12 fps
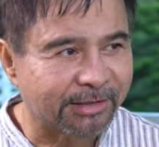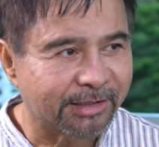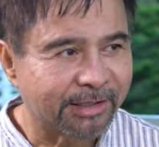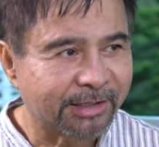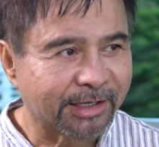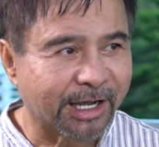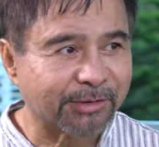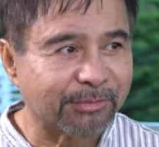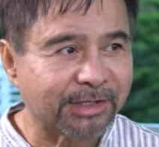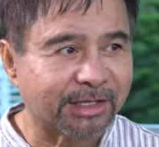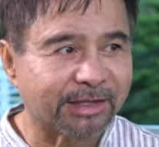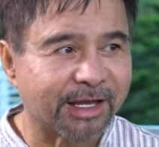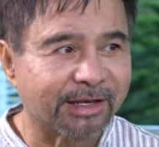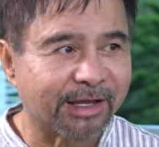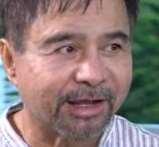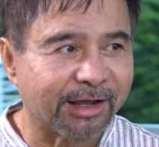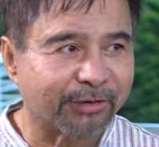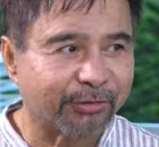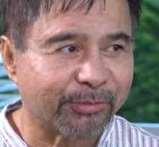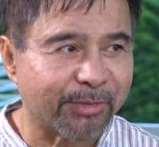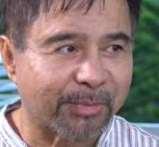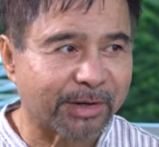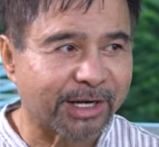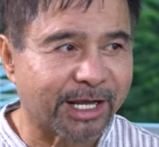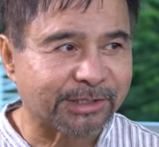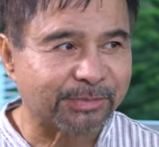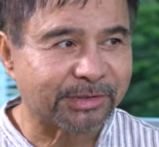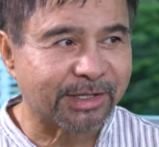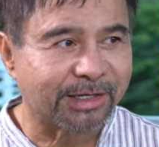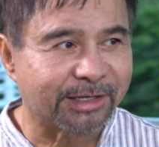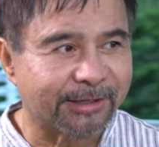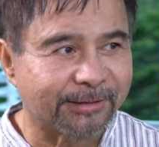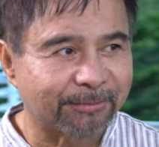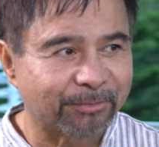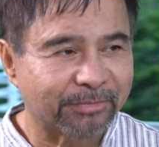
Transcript: Mm-hmm. Kahit matanda na nga, yung iba pag na-hospital eh,